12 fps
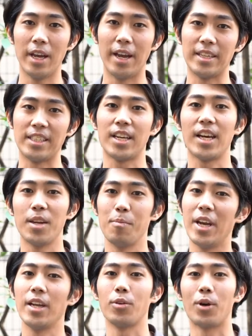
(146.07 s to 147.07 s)
え違いで
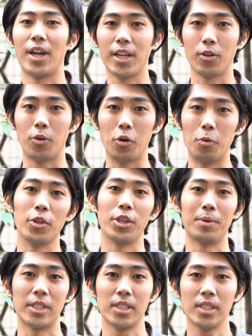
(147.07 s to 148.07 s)
メリットかなと思っ
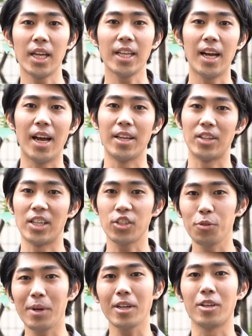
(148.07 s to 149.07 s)
てますただ、えーと、圧
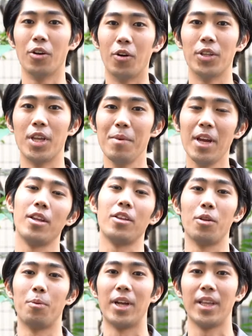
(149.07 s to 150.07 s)
縮バッグの
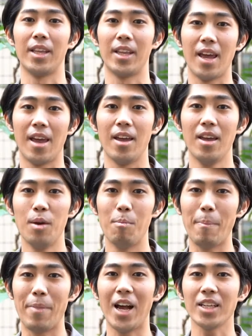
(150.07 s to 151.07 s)
デメリットもあって、
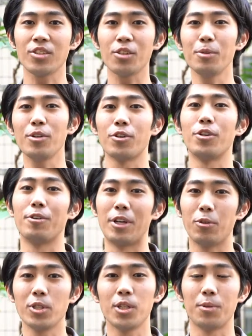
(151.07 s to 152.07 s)
まあ、やっぱ圧縮袋よりは
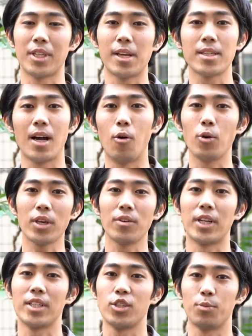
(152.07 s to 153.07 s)
どうしてもサイズが大きく
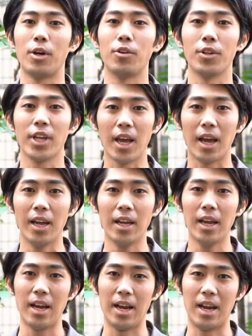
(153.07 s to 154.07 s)
なってしまうので、
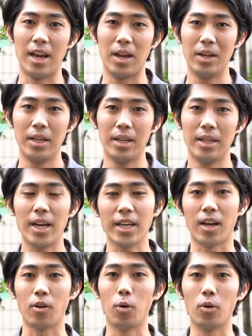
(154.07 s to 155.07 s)
え
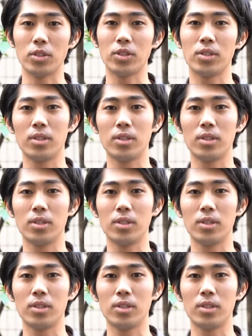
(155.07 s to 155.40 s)
何かこう